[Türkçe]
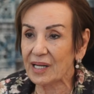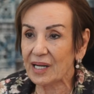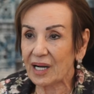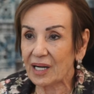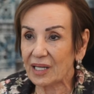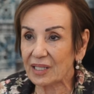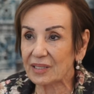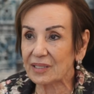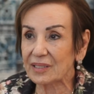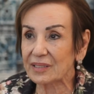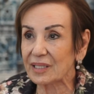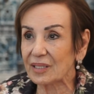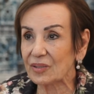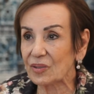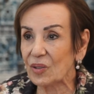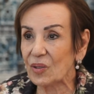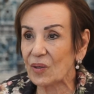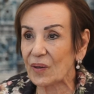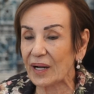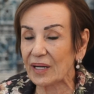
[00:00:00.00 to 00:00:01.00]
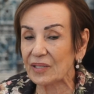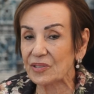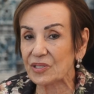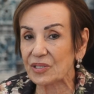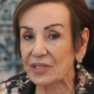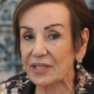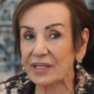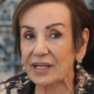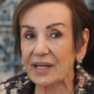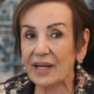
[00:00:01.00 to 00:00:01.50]
Hakikaten
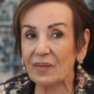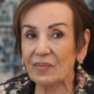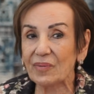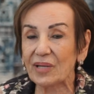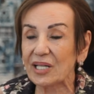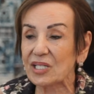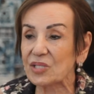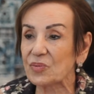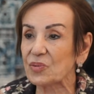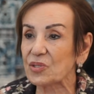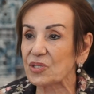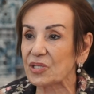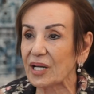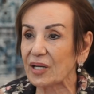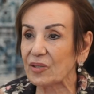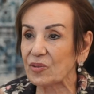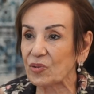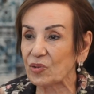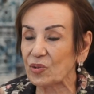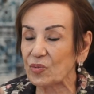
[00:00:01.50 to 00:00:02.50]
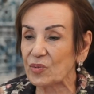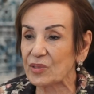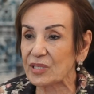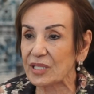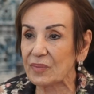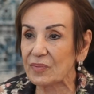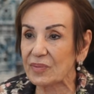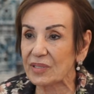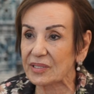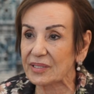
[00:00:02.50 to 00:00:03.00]
öğrencileri hem geçmişten
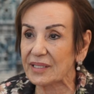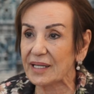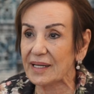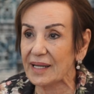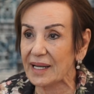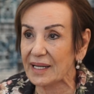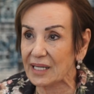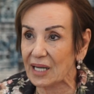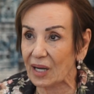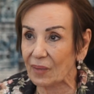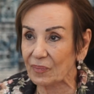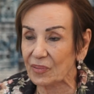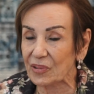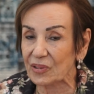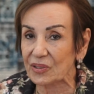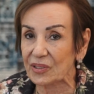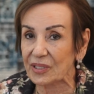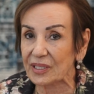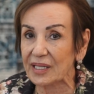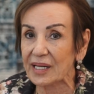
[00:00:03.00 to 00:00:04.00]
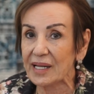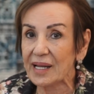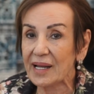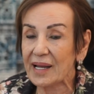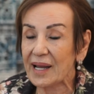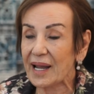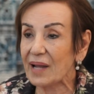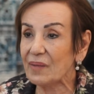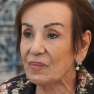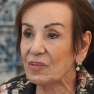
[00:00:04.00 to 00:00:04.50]
günümüze bir deney yaptırdık
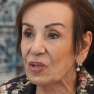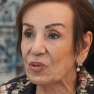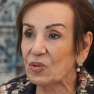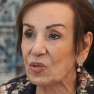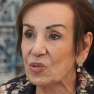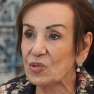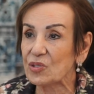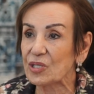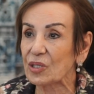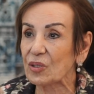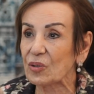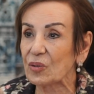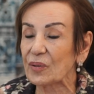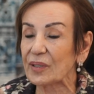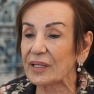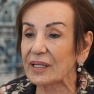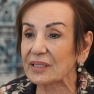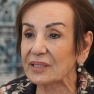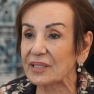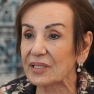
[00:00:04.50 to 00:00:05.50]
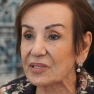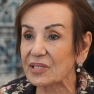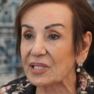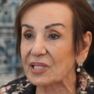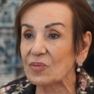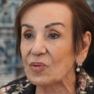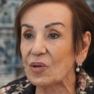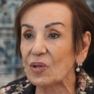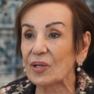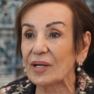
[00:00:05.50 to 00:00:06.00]
hem de güncel olarak
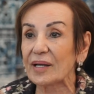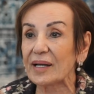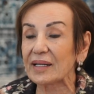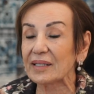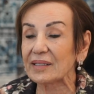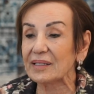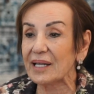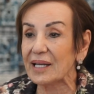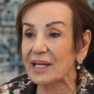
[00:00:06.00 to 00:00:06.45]
tasarım olarak ne